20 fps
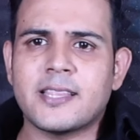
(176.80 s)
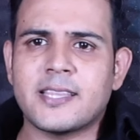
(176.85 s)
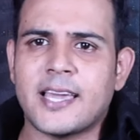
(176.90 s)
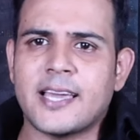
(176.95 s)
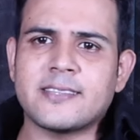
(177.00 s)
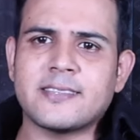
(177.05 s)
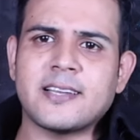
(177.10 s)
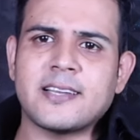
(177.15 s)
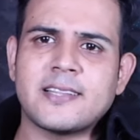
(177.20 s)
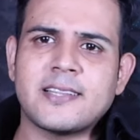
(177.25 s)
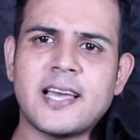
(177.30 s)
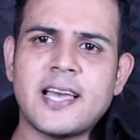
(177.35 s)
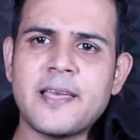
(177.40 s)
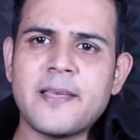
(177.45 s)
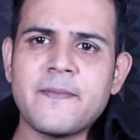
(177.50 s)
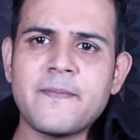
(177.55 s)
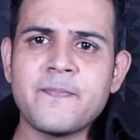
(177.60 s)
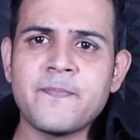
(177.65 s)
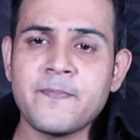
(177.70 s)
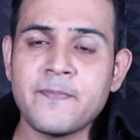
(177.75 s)
कह सकता
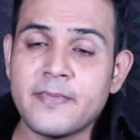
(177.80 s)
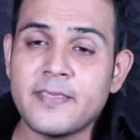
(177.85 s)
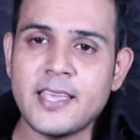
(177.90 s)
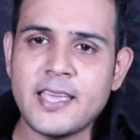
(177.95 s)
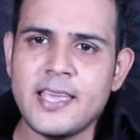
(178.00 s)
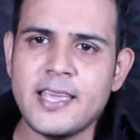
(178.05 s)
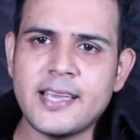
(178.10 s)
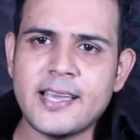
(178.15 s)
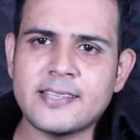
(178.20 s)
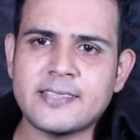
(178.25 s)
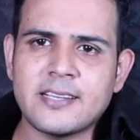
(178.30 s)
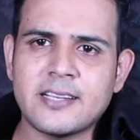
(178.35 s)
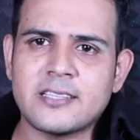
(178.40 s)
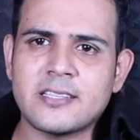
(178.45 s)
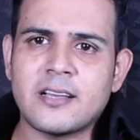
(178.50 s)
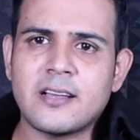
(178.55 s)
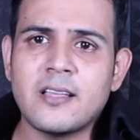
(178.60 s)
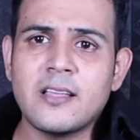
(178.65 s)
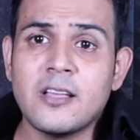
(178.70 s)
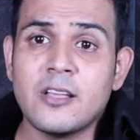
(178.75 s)
है नहीं कह
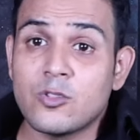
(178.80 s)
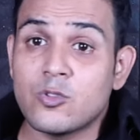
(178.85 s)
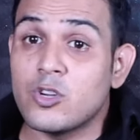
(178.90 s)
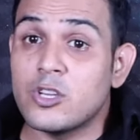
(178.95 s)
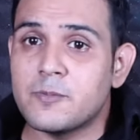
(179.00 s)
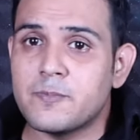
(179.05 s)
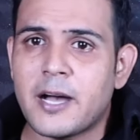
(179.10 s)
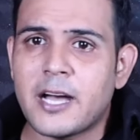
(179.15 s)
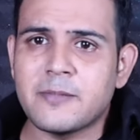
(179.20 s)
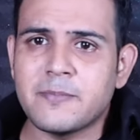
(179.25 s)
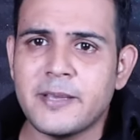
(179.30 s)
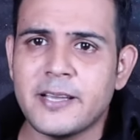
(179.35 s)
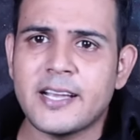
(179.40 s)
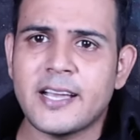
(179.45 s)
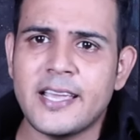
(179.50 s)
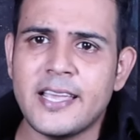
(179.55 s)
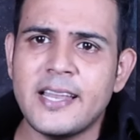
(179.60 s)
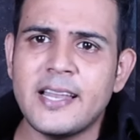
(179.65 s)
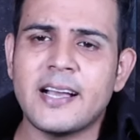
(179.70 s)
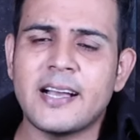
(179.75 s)
सकता तो इस बात में
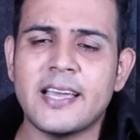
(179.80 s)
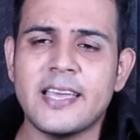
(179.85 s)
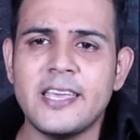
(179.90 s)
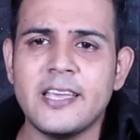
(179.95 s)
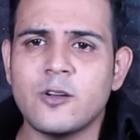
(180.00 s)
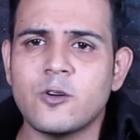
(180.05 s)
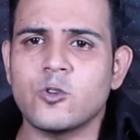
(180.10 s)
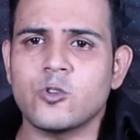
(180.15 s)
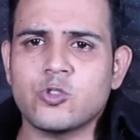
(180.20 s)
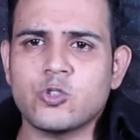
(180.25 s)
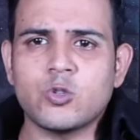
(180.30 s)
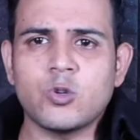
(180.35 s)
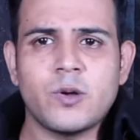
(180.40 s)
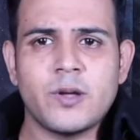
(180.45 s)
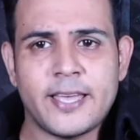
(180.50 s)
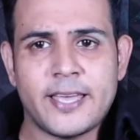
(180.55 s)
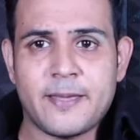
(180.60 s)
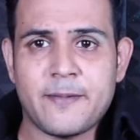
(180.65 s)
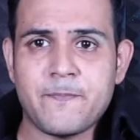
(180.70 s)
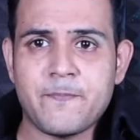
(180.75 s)
कहीं ना कहीं कुछ तो है